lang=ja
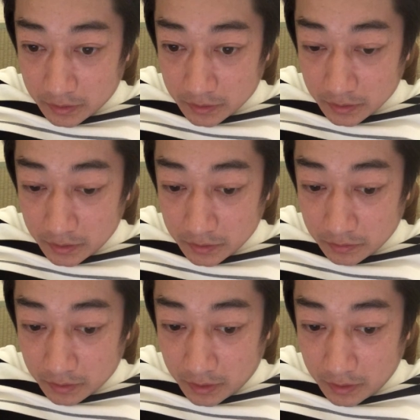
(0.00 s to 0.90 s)
やつですね。
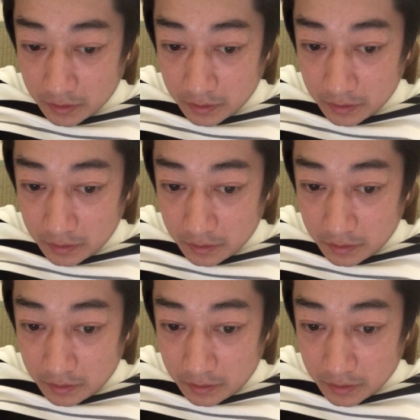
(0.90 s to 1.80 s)
ちょっとはい。
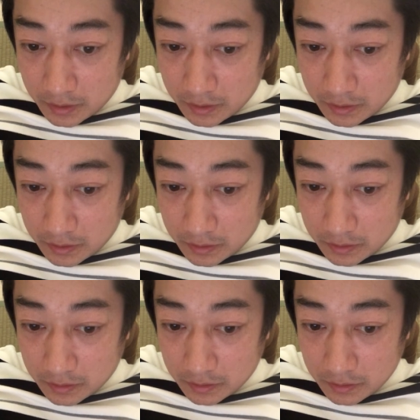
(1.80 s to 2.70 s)
か
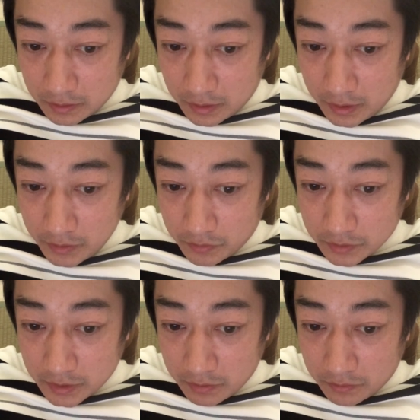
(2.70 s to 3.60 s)

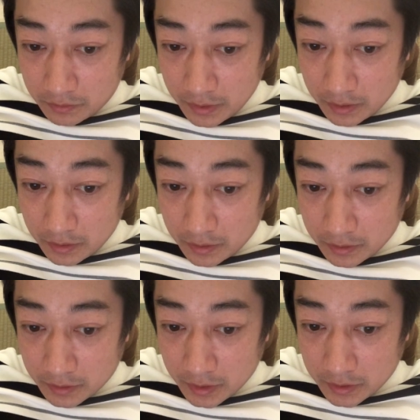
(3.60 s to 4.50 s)
アイコスでの、
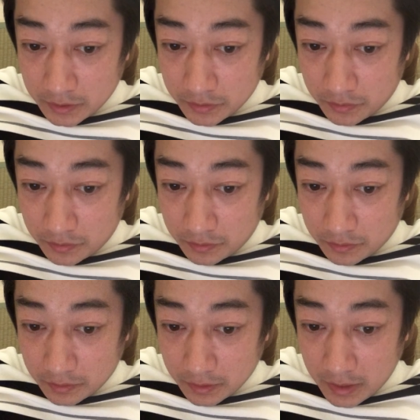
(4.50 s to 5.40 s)
えー、激
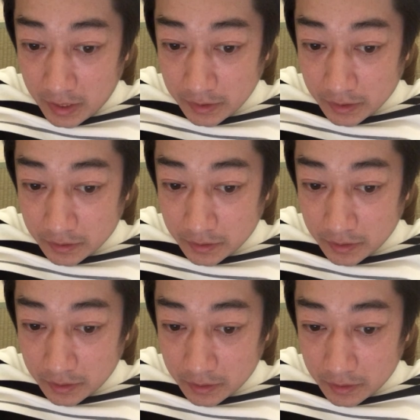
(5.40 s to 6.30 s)
症肺炎
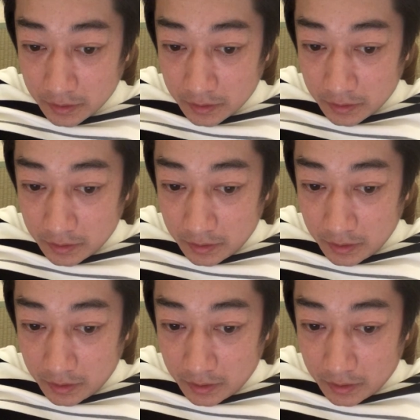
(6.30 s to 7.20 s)
に
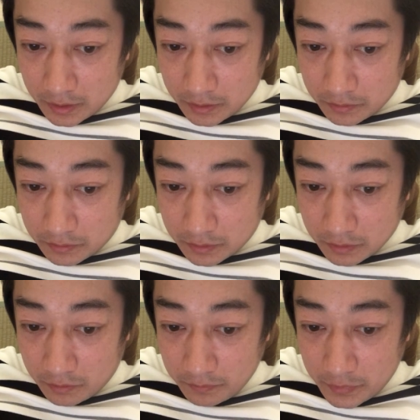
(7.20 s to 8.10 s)
えーと、
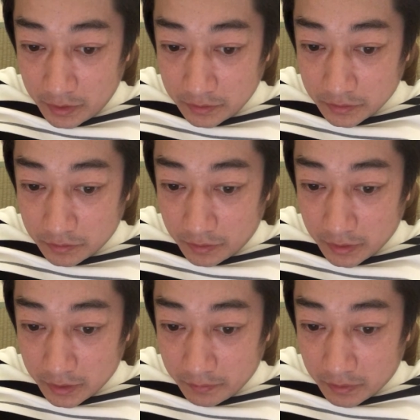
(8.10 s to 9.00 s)
とコンビニエンスストアへ
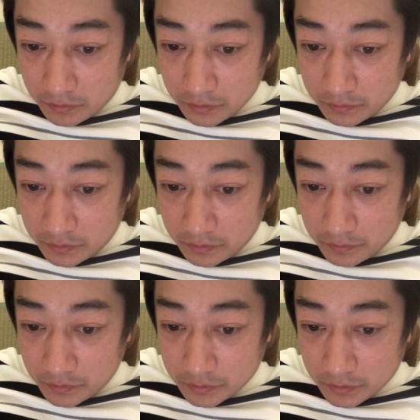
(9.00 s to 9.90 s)
行けば子ども
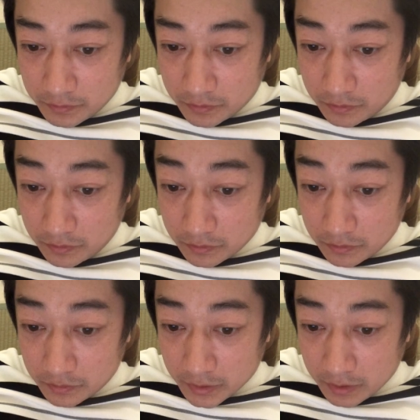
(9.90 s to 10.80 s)
も含む多く
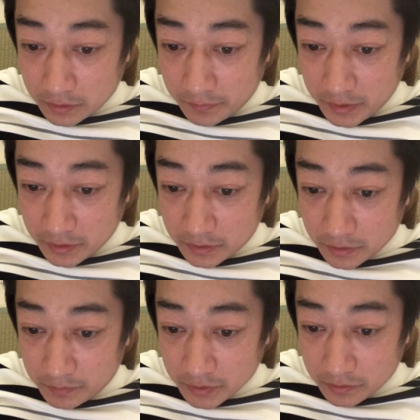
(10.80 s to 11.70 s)
の客が目にす
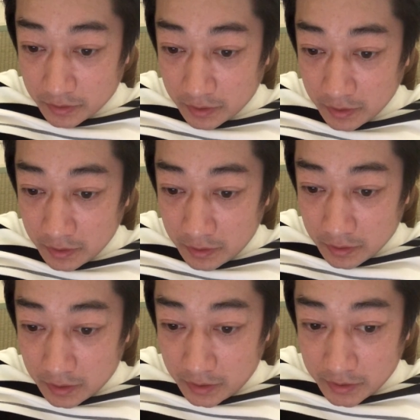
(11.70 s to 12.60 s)
る場所に
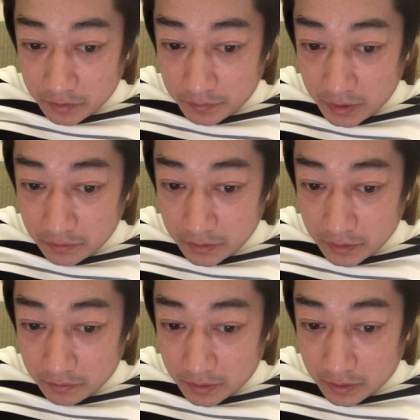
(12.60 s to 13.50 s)
各社の
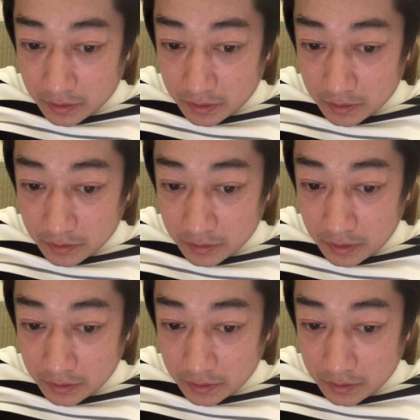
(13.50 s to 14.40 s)
パンフレット欄が
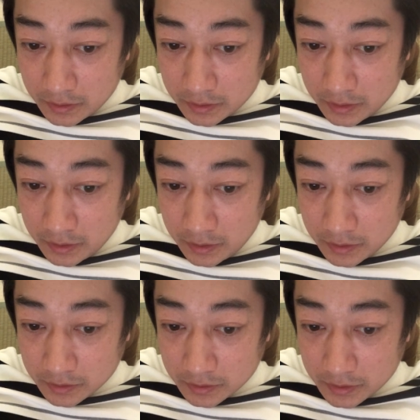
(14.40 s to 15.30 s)
乱林
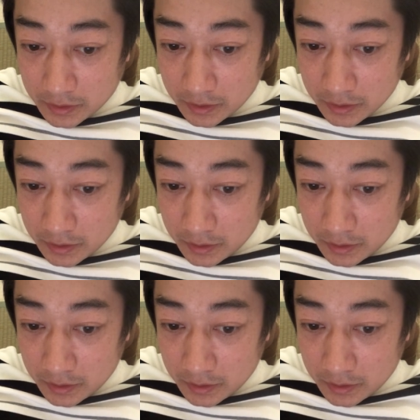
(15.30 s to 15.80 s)
立し